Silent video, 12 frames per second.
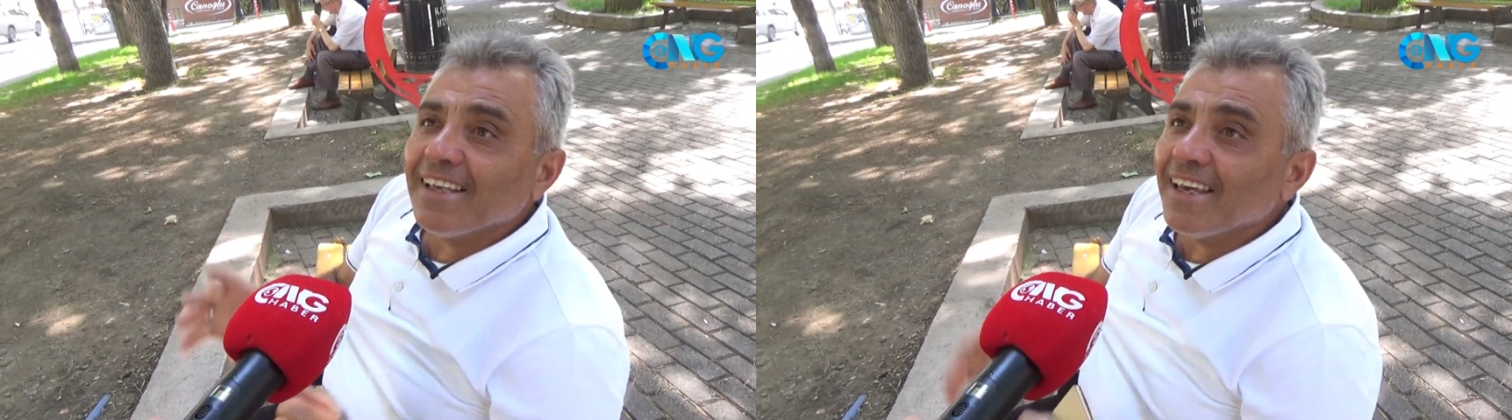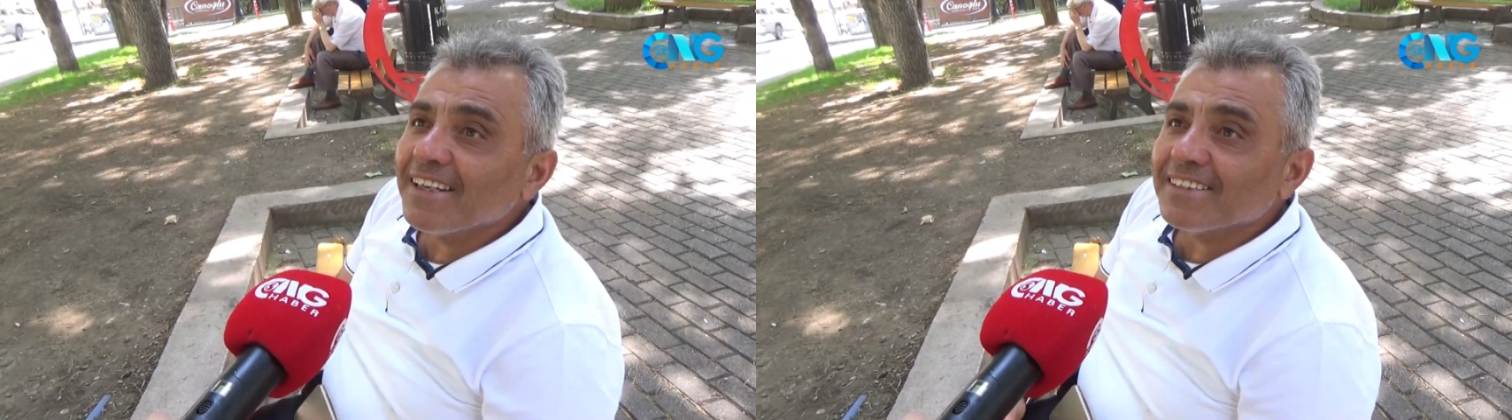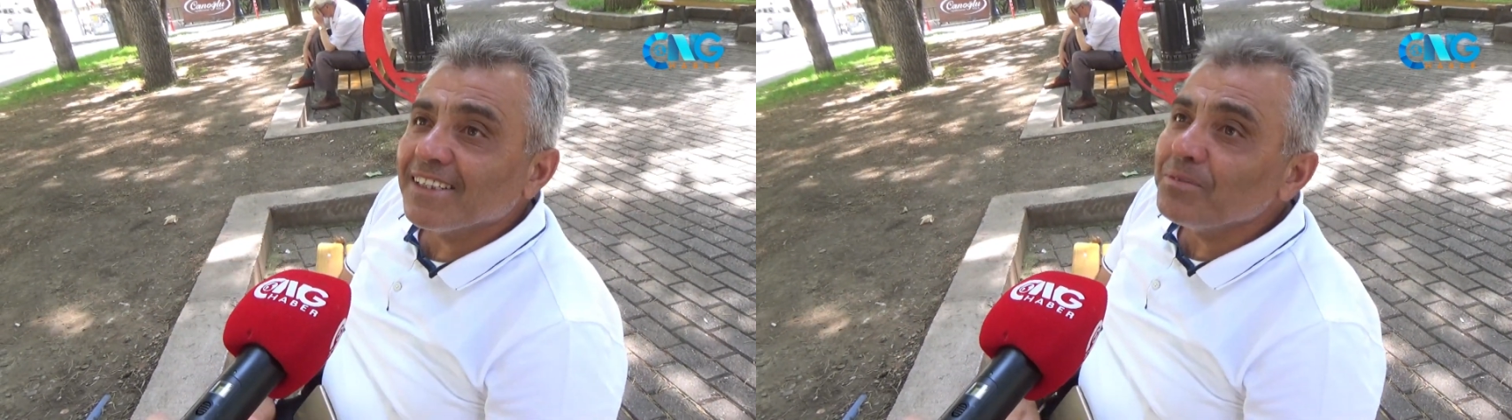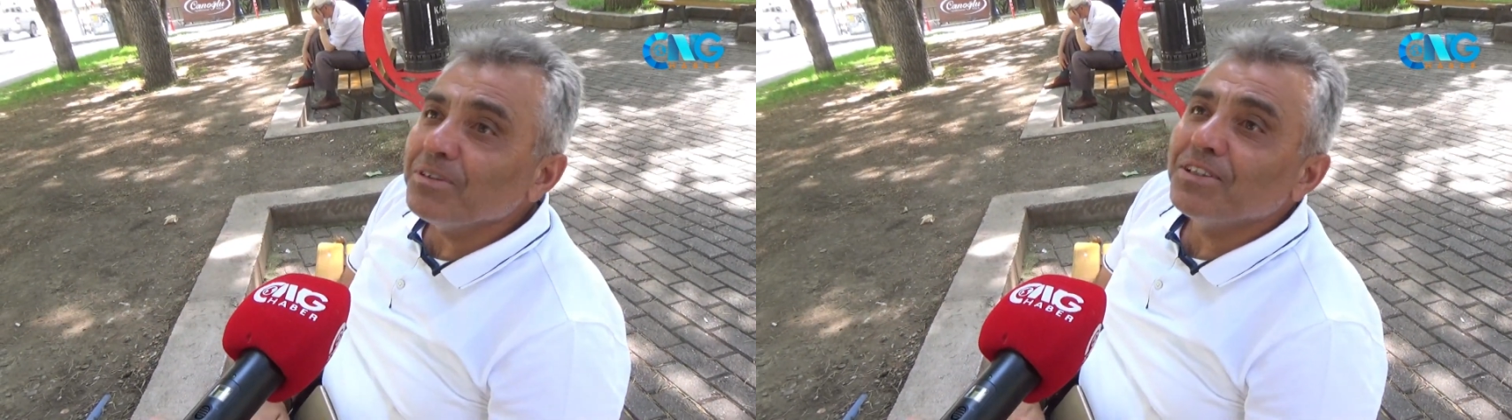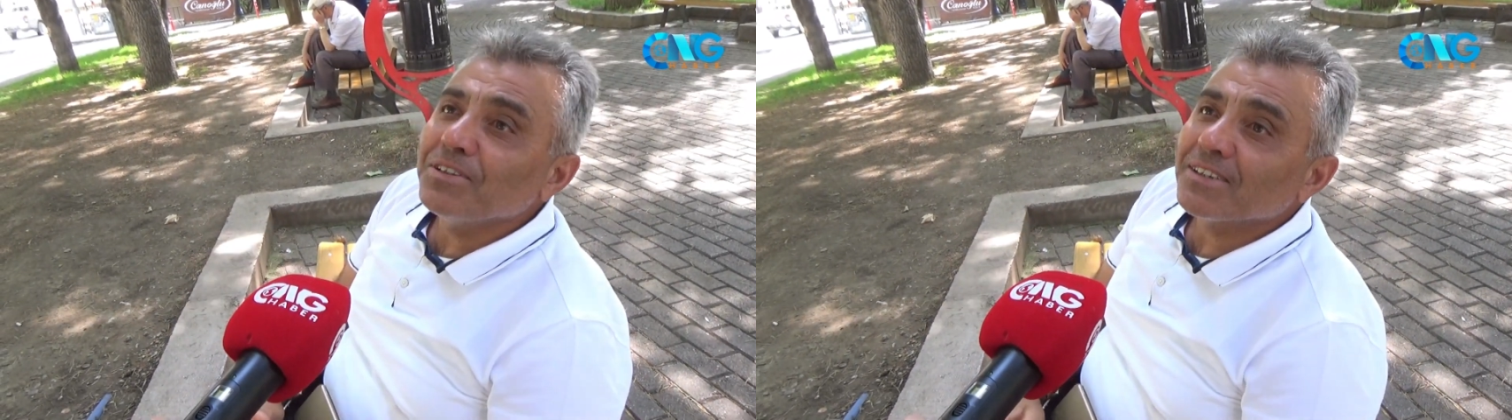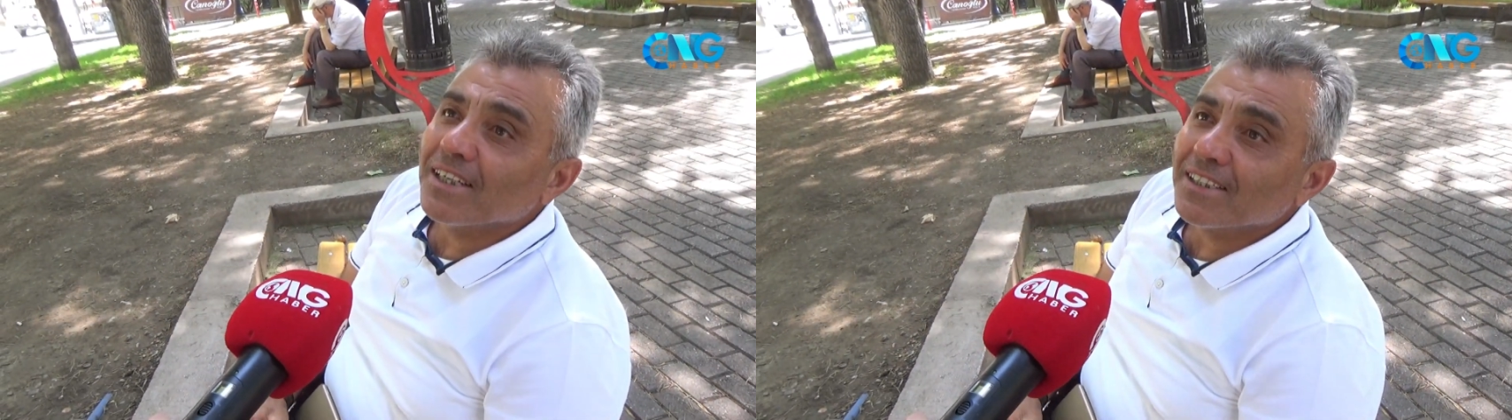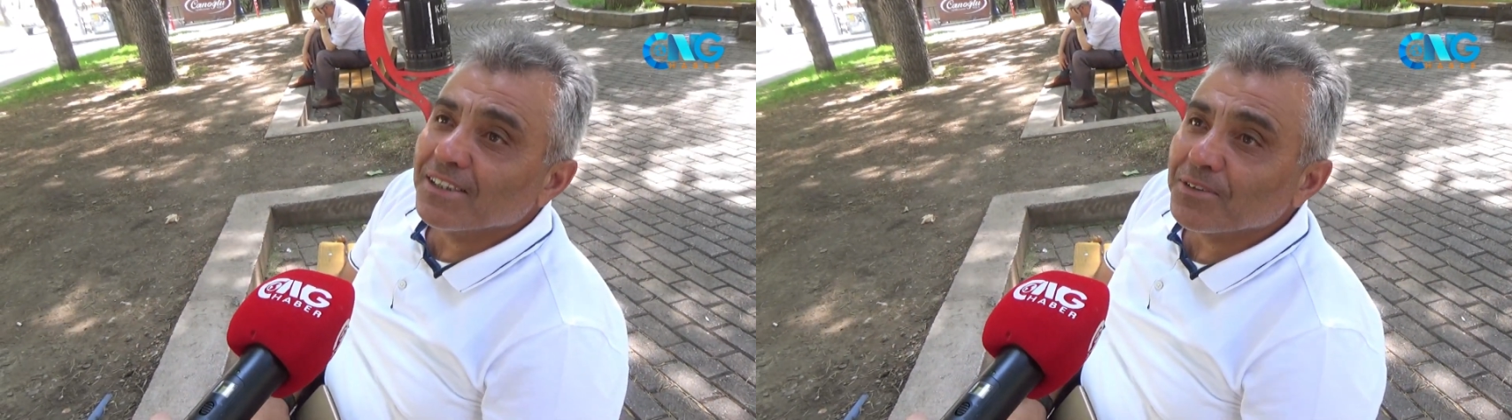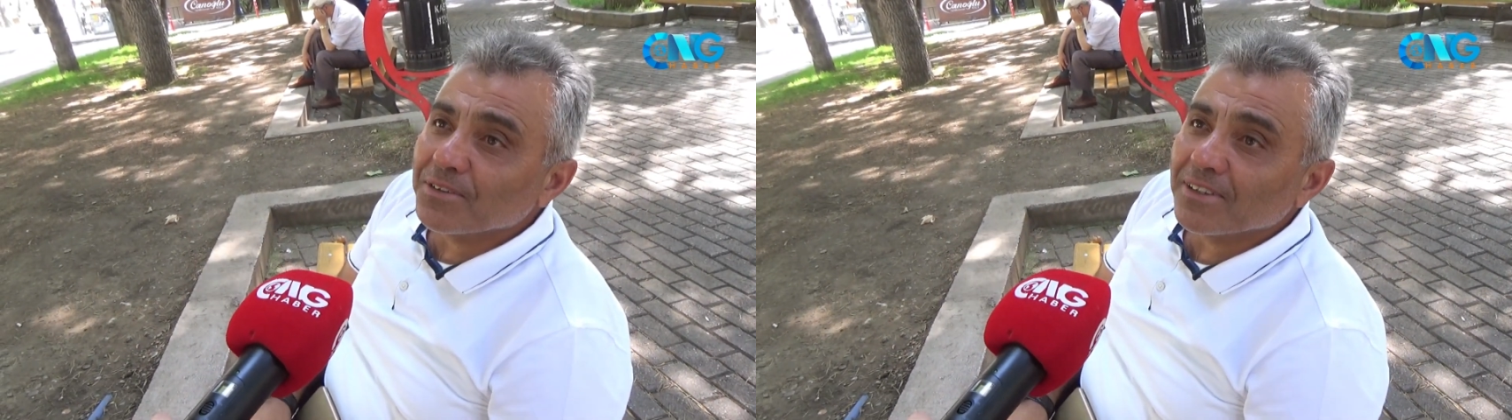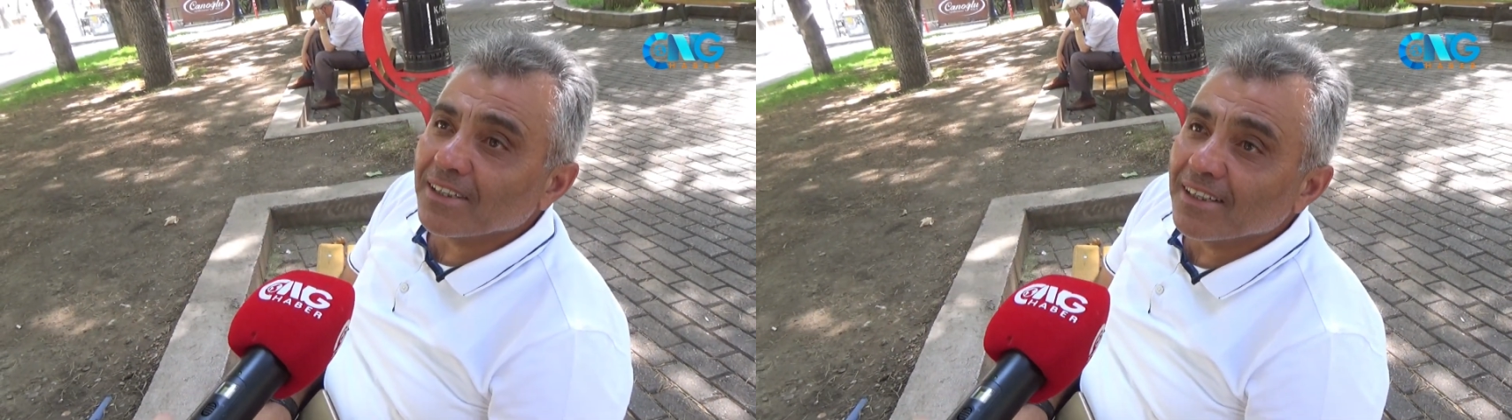her şey bitiyor zaten orada.